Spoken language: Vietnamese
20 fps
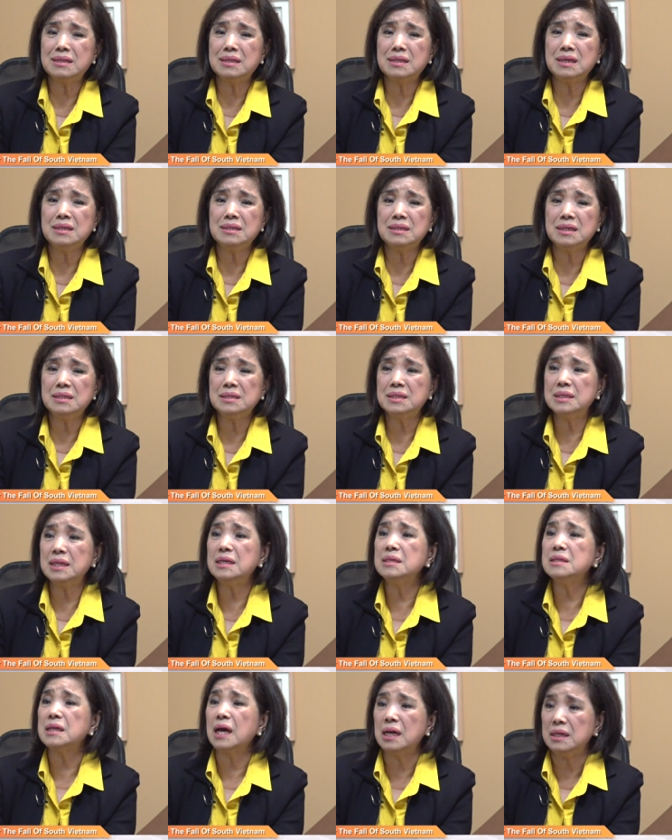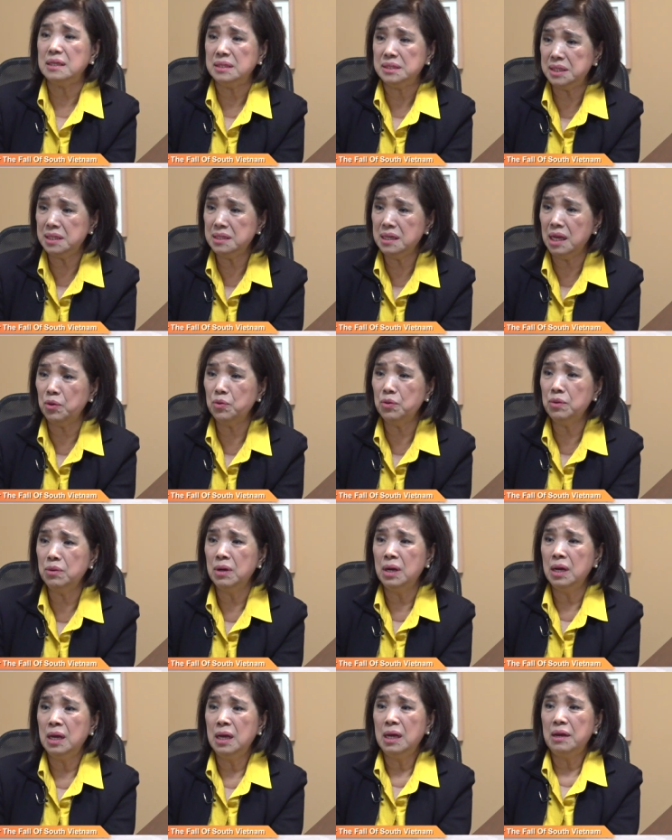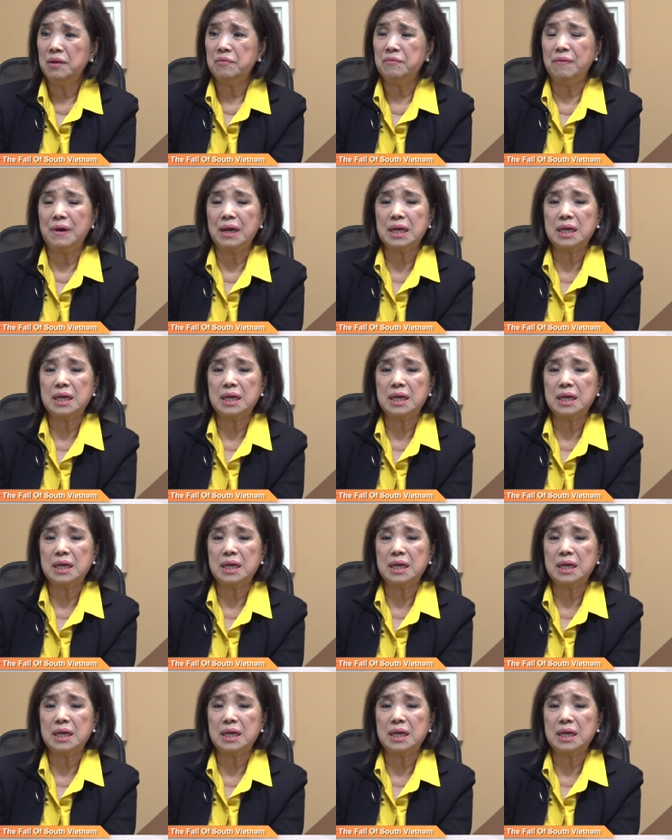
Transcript: cái cái tinh thần chiến đấu và